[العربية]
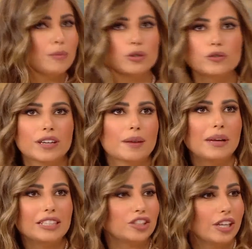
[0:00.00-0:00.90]
بشوف انك
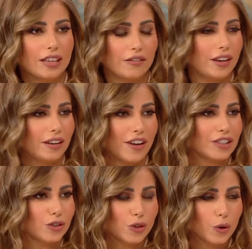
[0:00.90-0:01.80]
ما تشتركي في
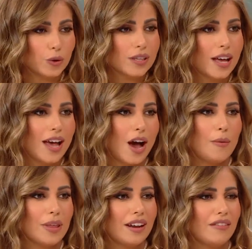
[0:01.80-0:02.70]
الفاشن شوز او
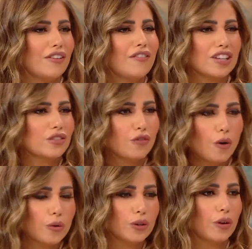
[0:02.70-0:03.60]
مثلا في الفاشن
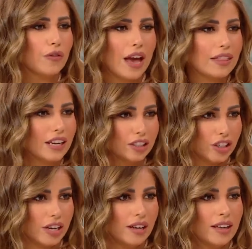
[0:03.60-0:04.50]
فورورد او في هذه
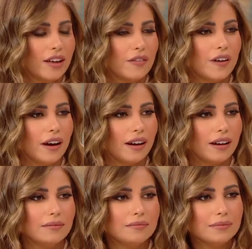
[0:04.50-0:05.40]
الاشياء
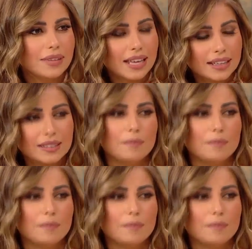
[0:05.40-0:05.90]
فليه انت